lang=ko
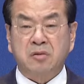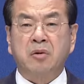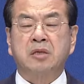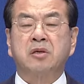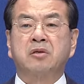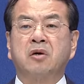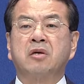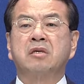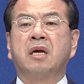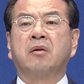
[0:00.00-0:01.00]
통해서
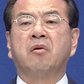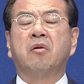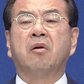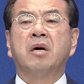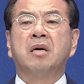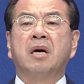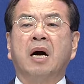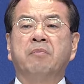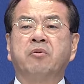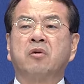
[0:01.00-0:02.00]
결의를 했고
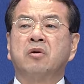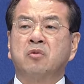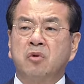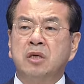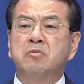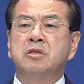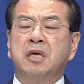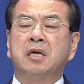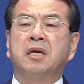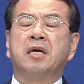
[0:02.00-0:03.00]
앞으로 또 이
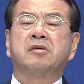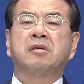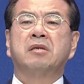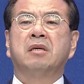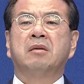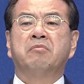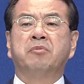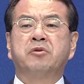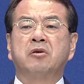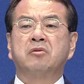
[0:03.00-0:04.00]
문제에 대해서
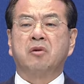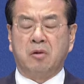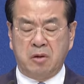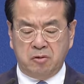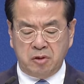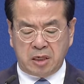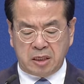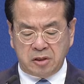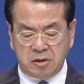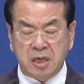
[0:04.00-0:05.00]
법적으로
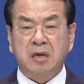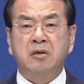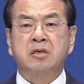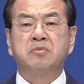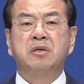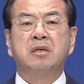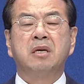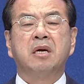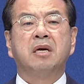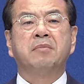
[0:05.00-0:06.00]
우리가 처리할 것임을
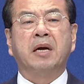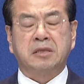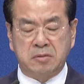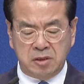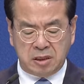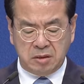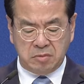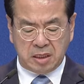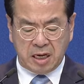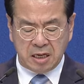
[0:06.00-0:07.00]
말씀을
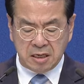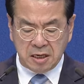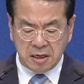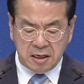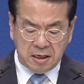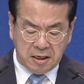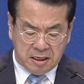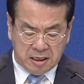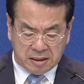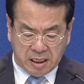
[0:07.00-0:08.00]
드립니다.
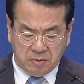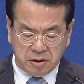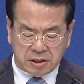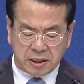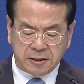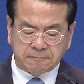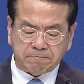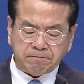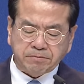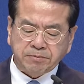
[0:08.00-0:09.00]
예, 세
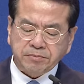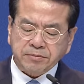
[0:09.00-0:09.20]
번째는